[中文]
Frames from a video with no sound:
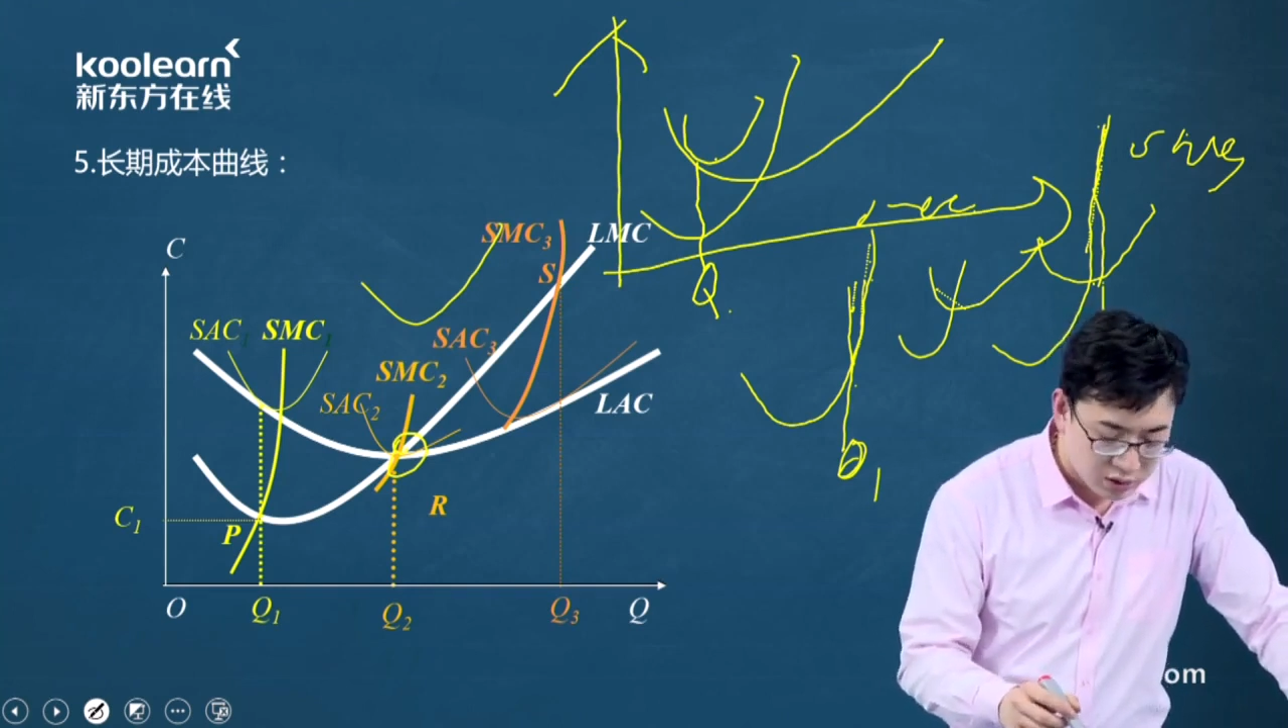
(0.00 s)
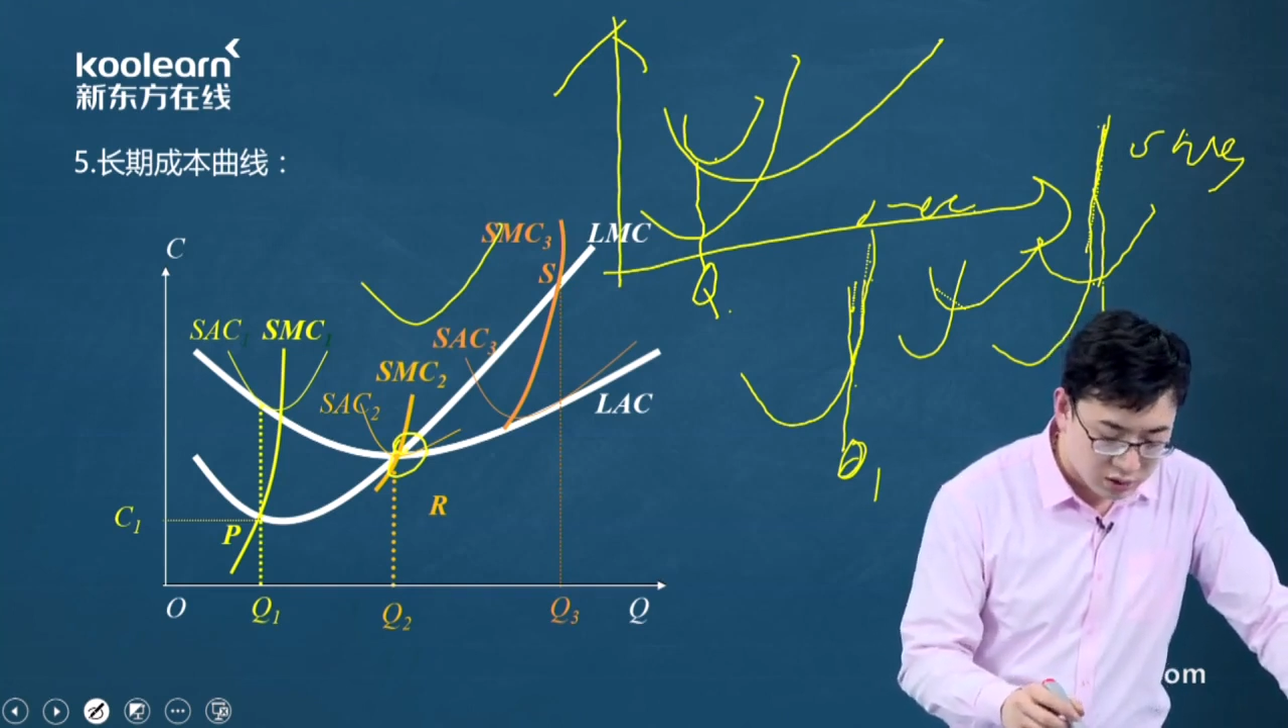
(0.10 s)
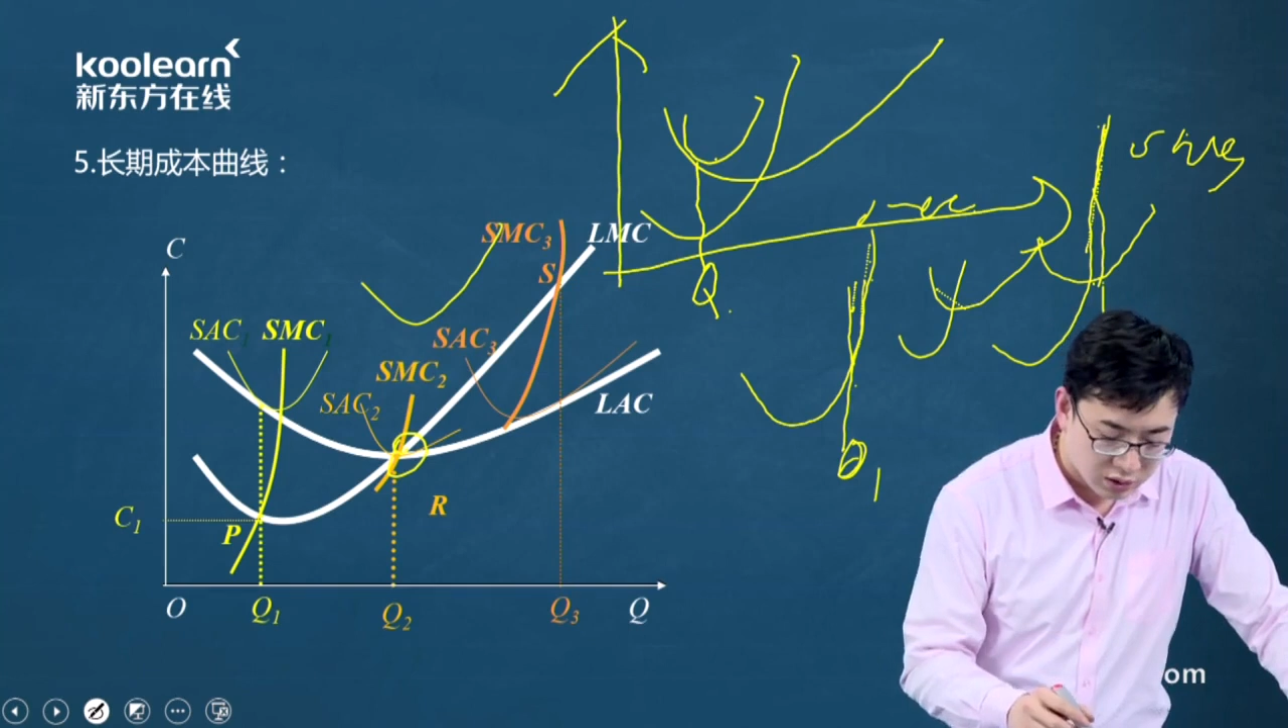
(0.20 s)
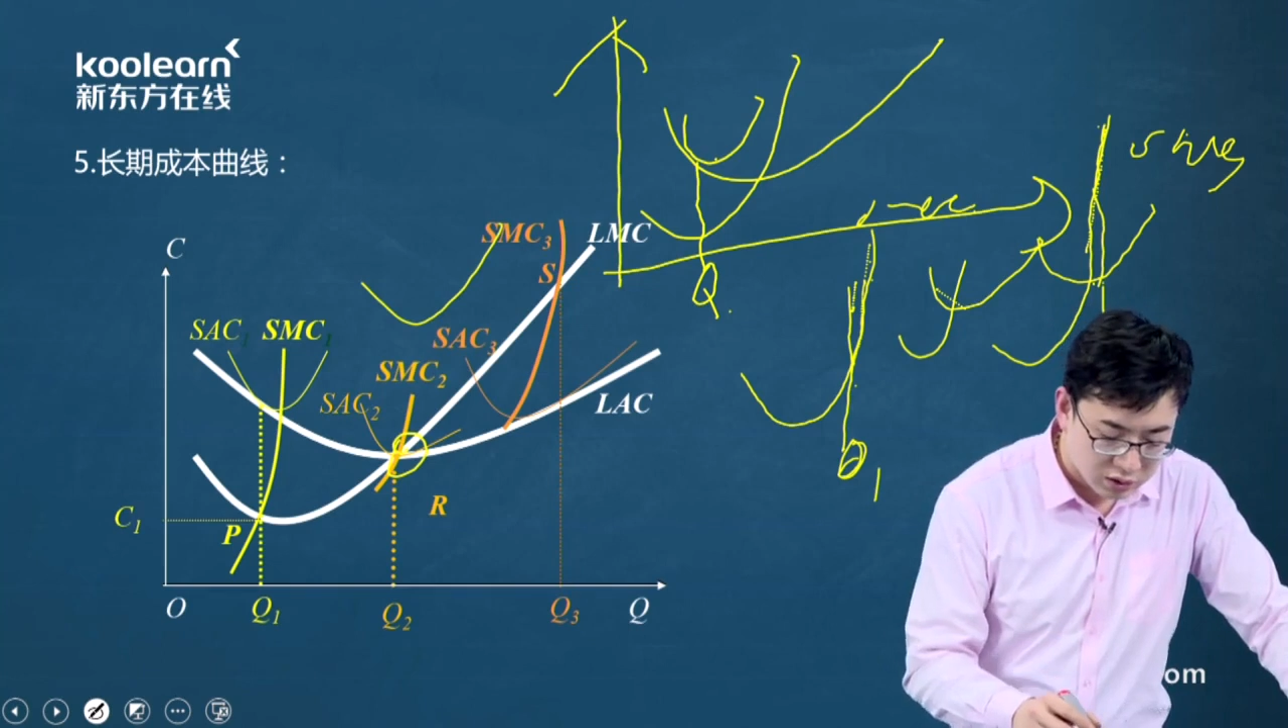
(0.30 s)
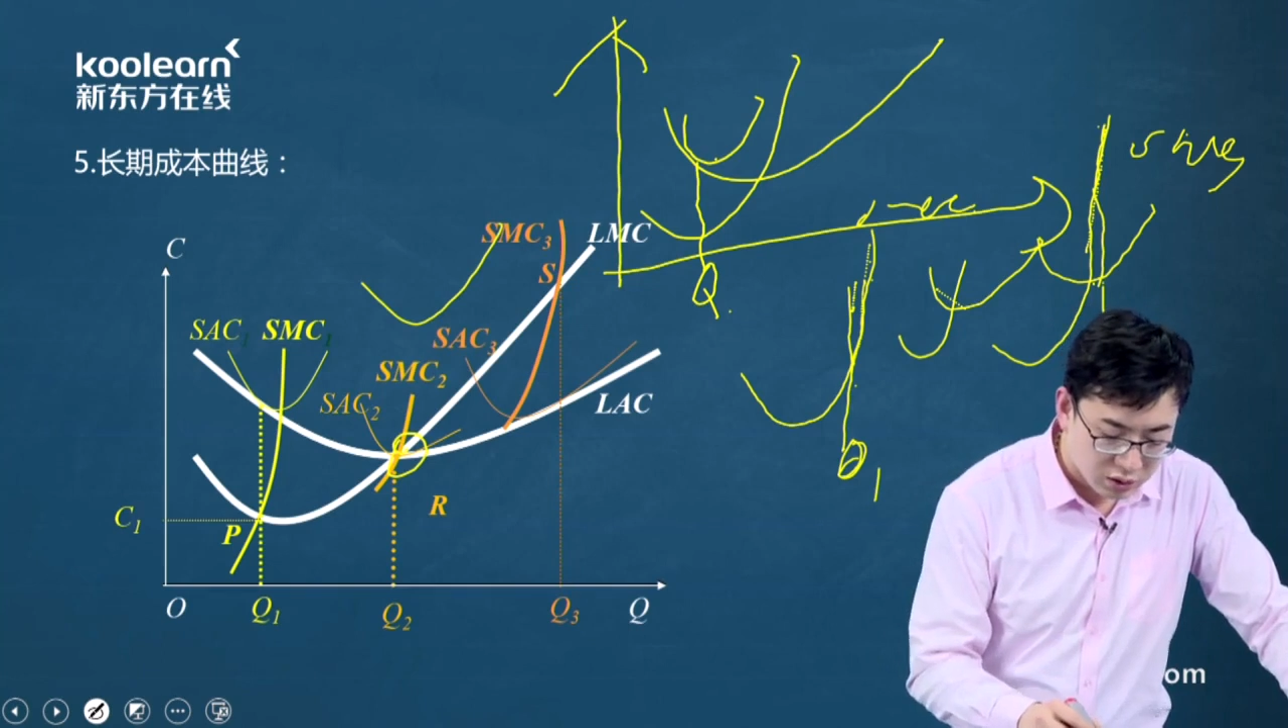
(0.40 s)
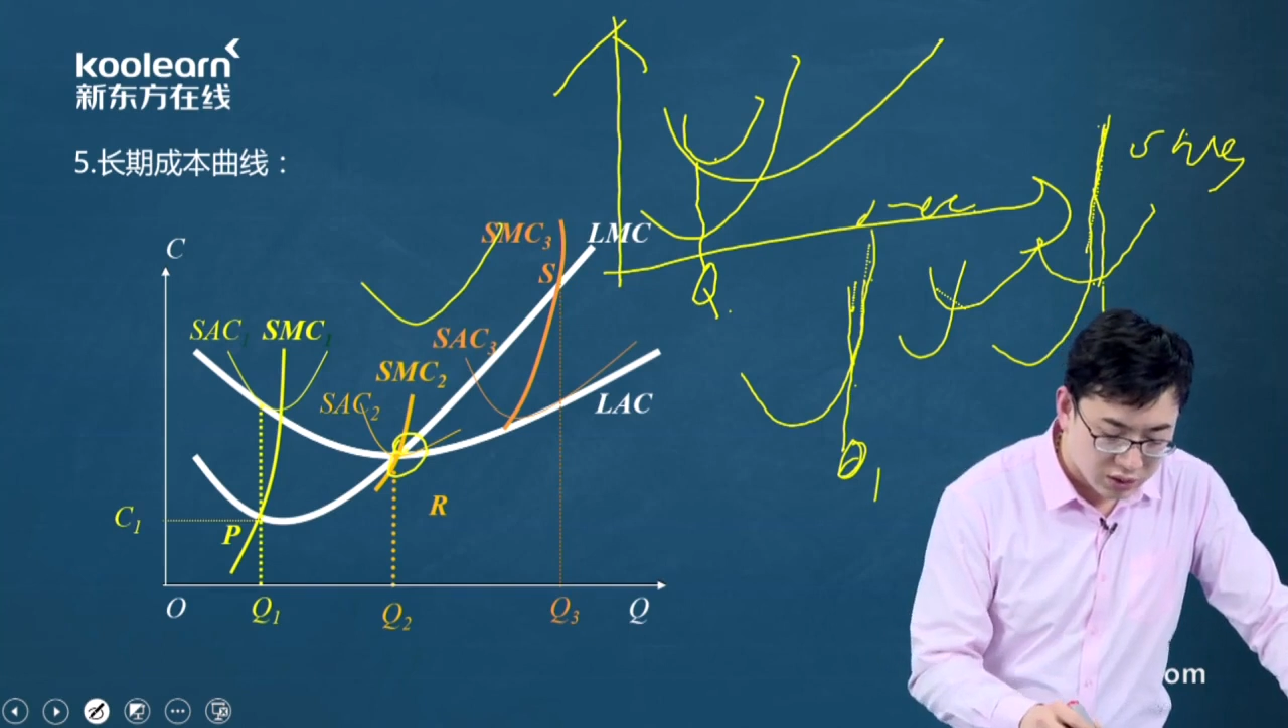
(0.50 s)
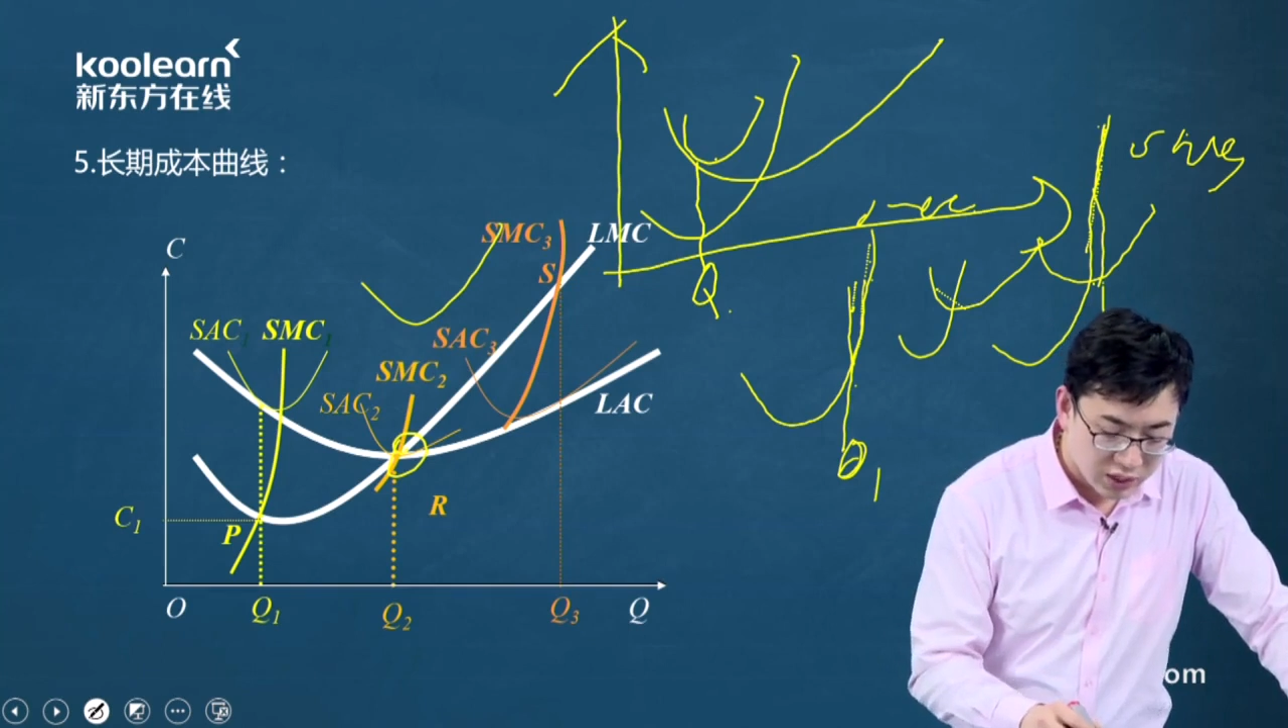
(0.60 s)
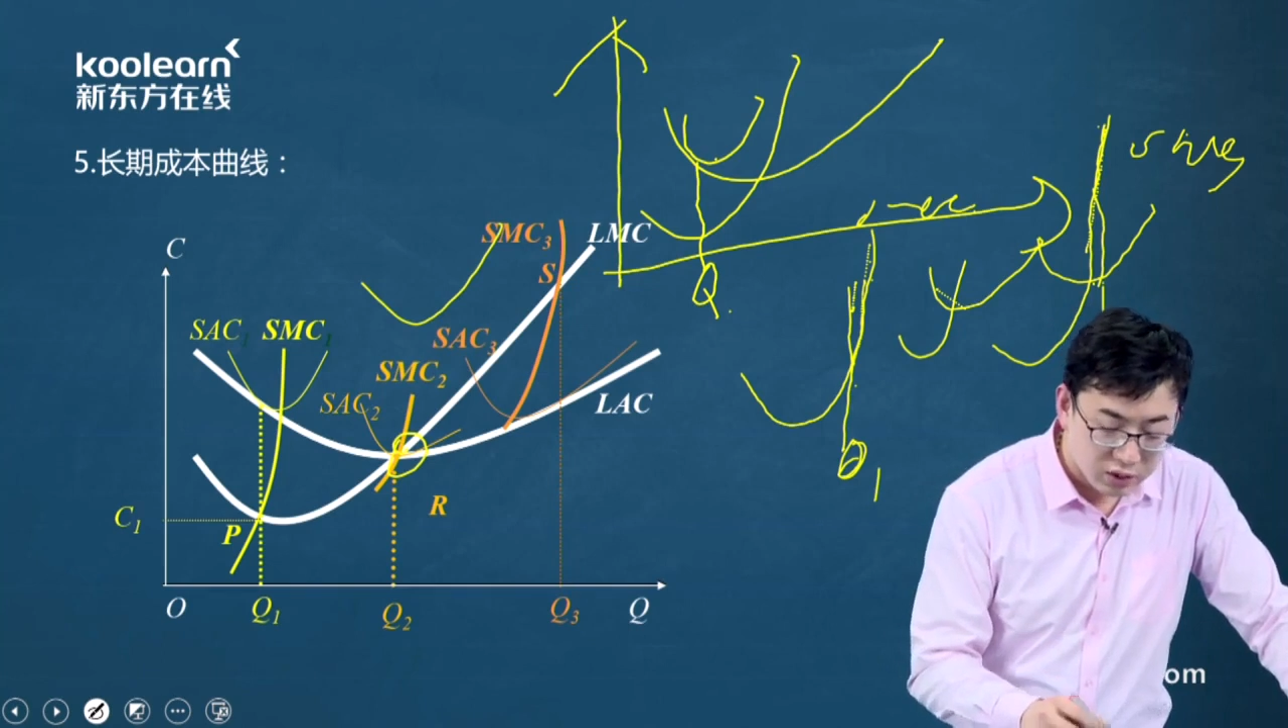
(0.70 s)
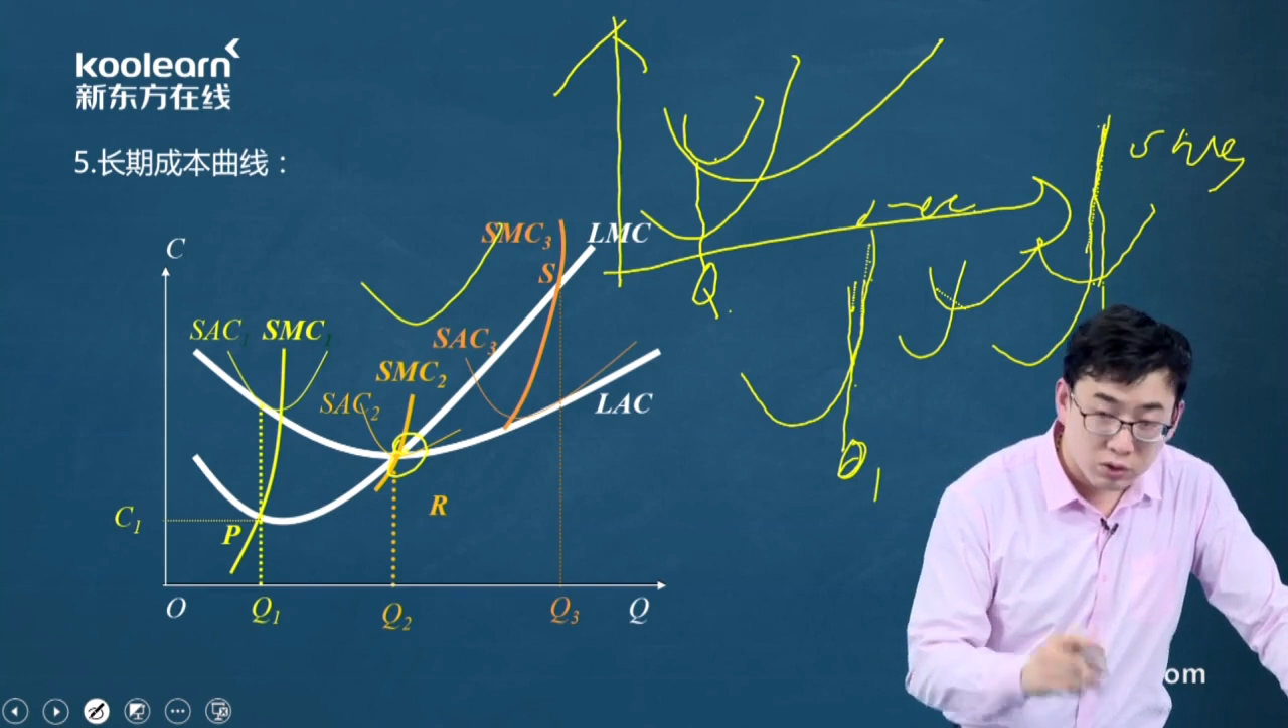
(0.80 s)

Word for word: 的一个交点